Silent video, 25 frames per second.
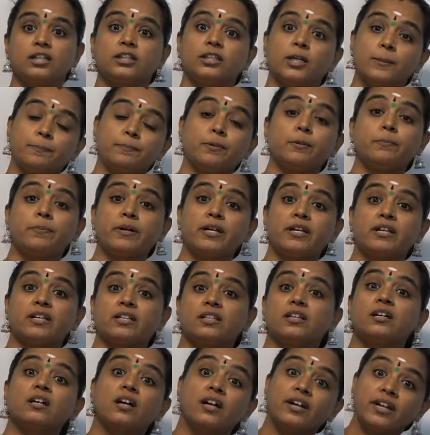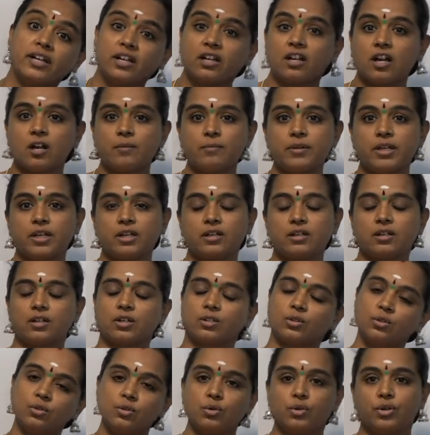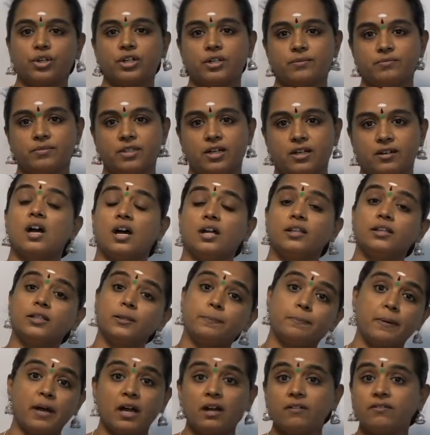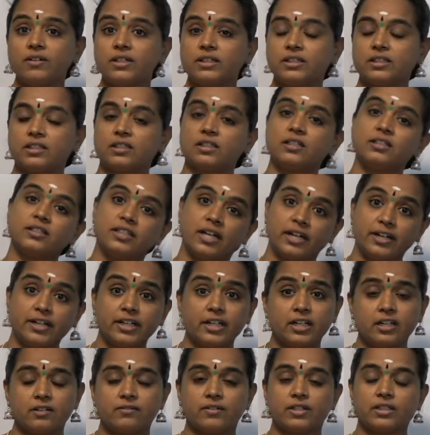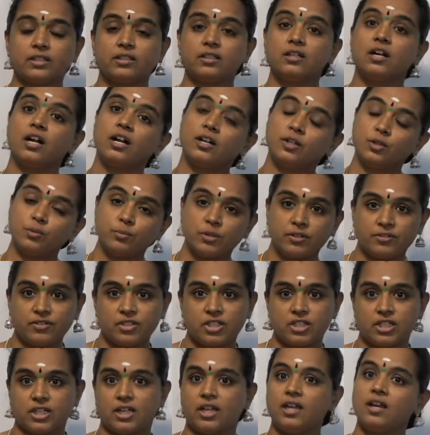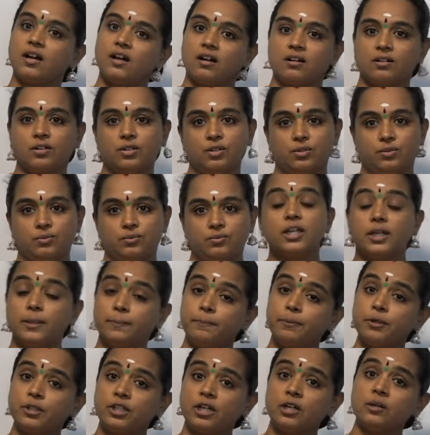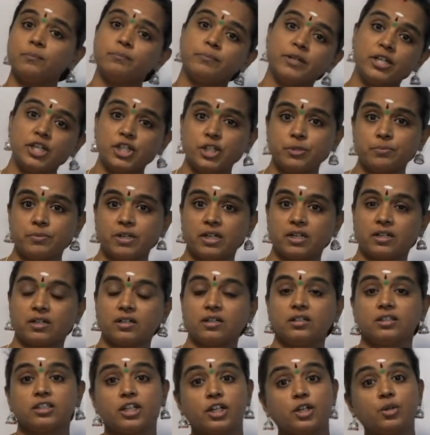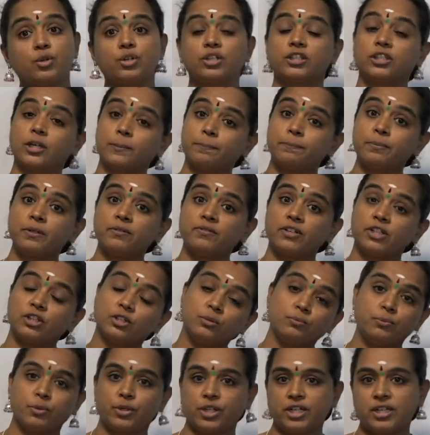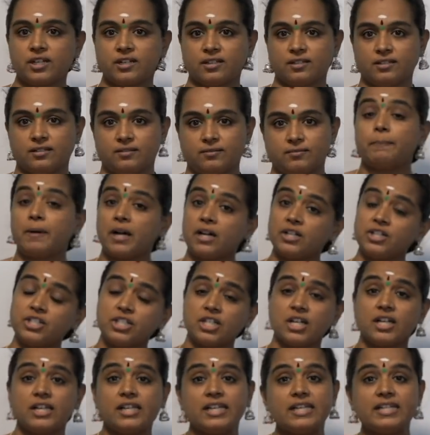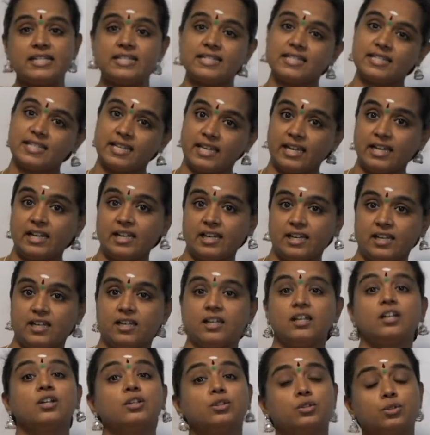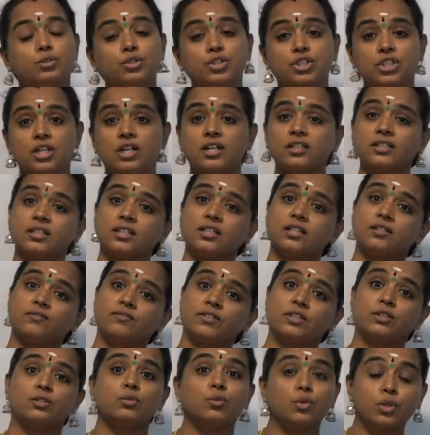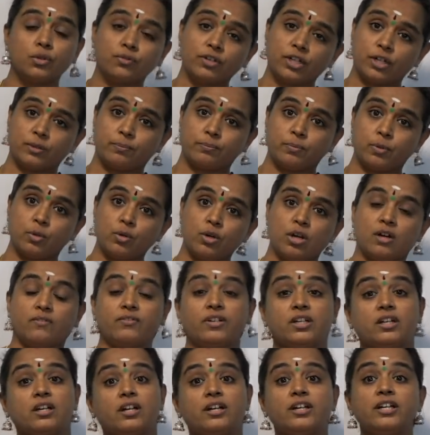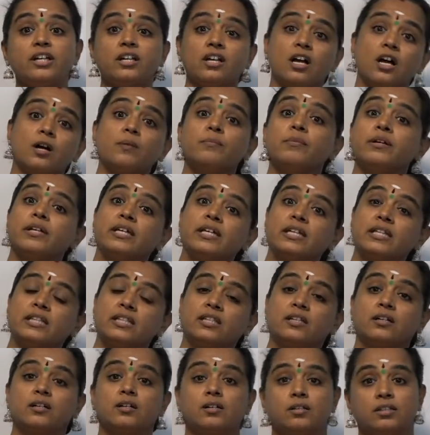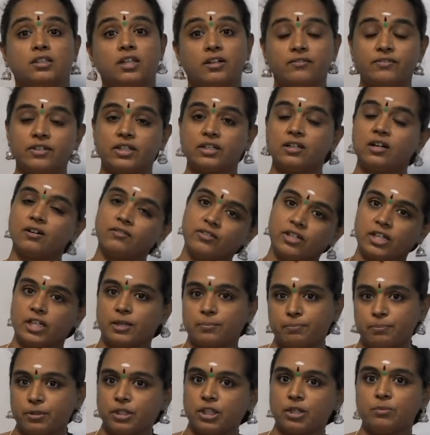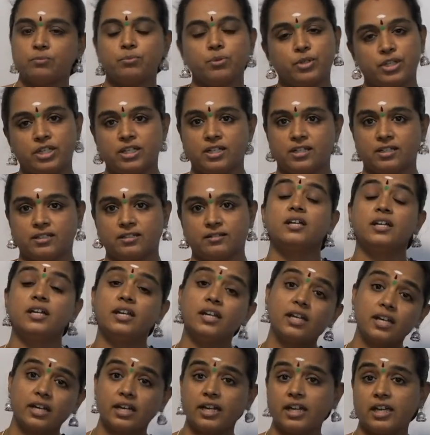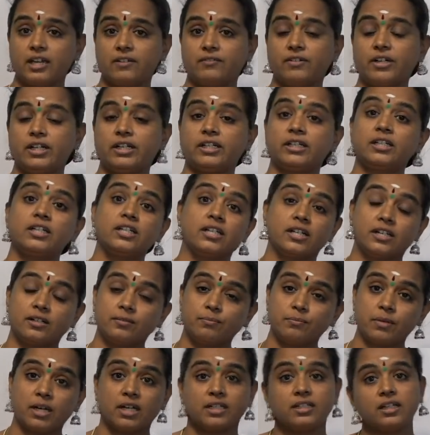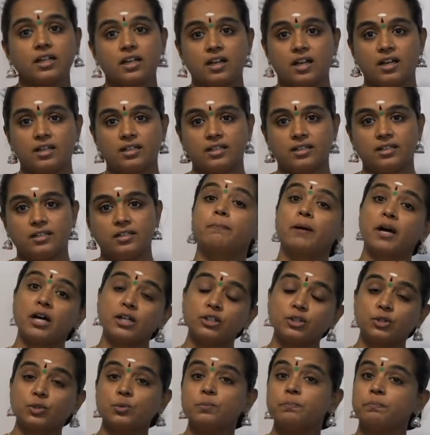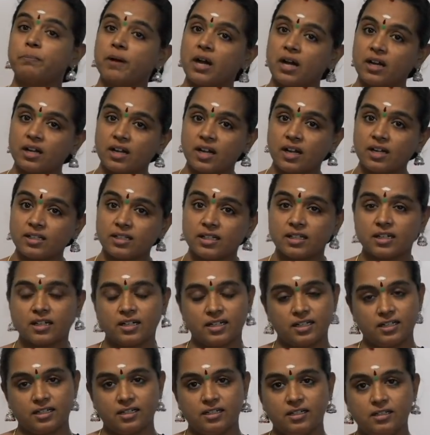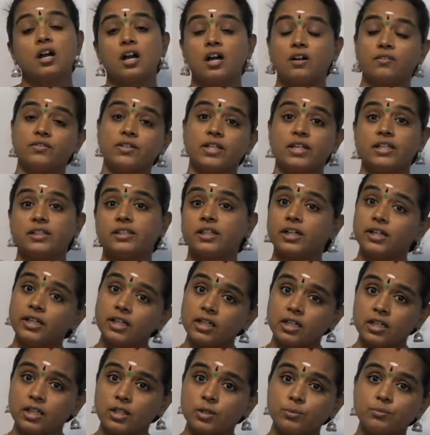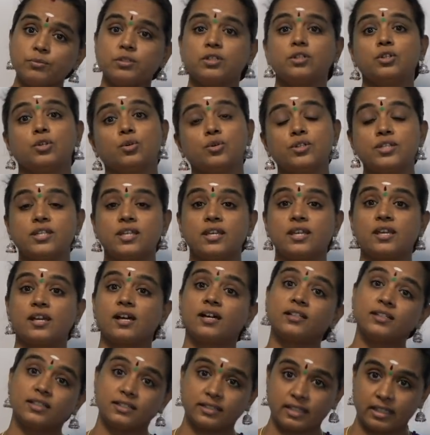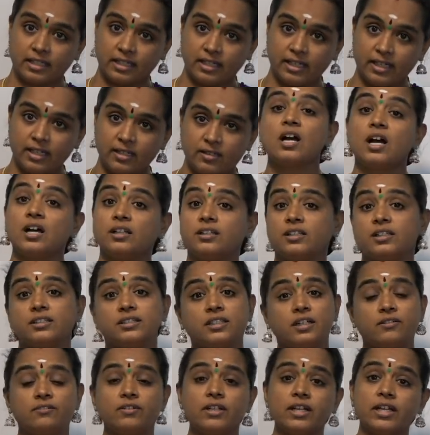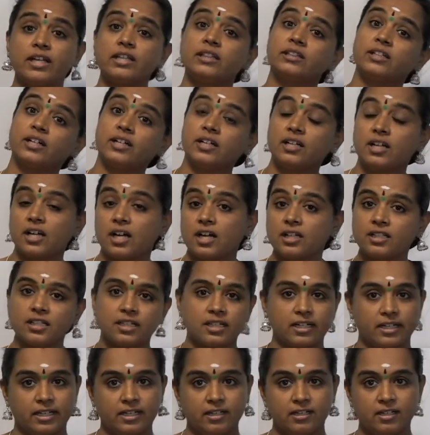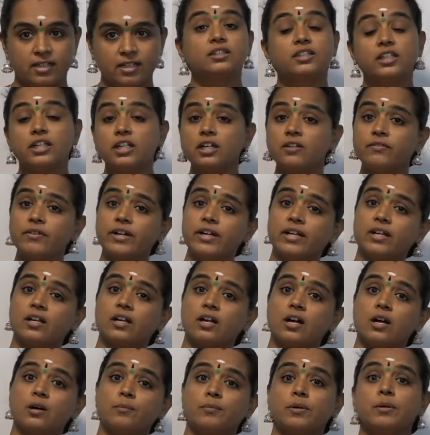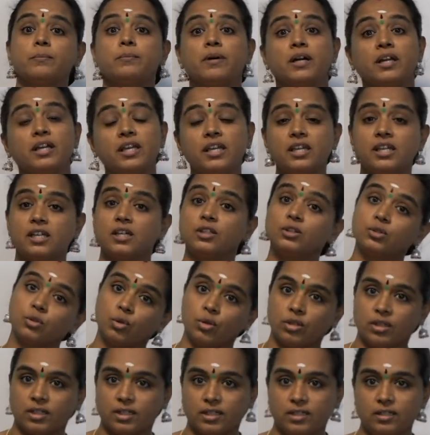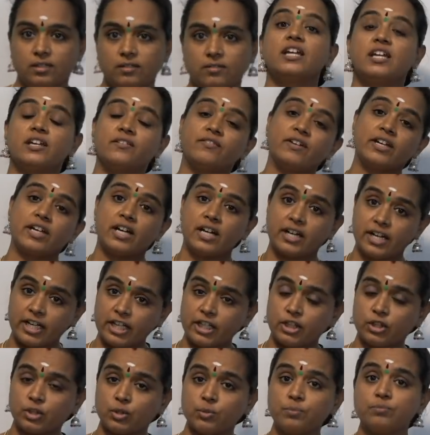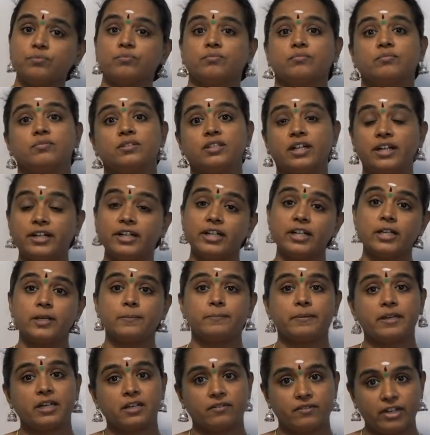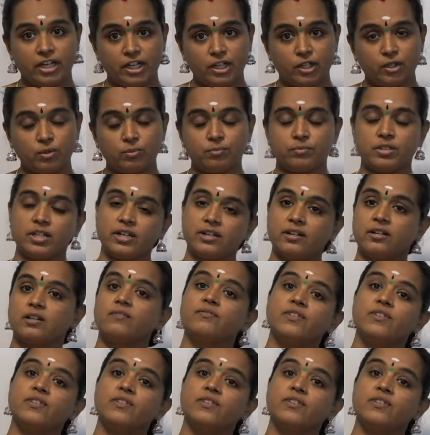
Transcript: தப்பு பண்றத கண்டுக்காம இருக்கிறதும் குற்றம் தான் அந்த பாவத்துக்கு தண்டனை வந்து அனுபவிச்சே ஆகணும் இப்பதான் பீஷ்மருக்கு தன்னோட தப்பு வந்து புரியுறது பாஞ்சாலியின் சேலையை துச்சாதனன் வந்து உருவரப்போ அவர் கண்டுக்காம இருந்த தவறு அவருக்கு இப்பதான் புரியறது இருக்கையை விட்டு எழும்பாத கால்கள் பார்த்தும் பார்க்காத கண்கள் அவனை தடுக்கணும்னு யோசிக்காத தலை அந்த தவறை தடுக்காத கைகள் தினவெடுக்காம மங்கிய தோள்கள் இவை அனைத்தும் தண்டனை பெற வேண்டும் என்று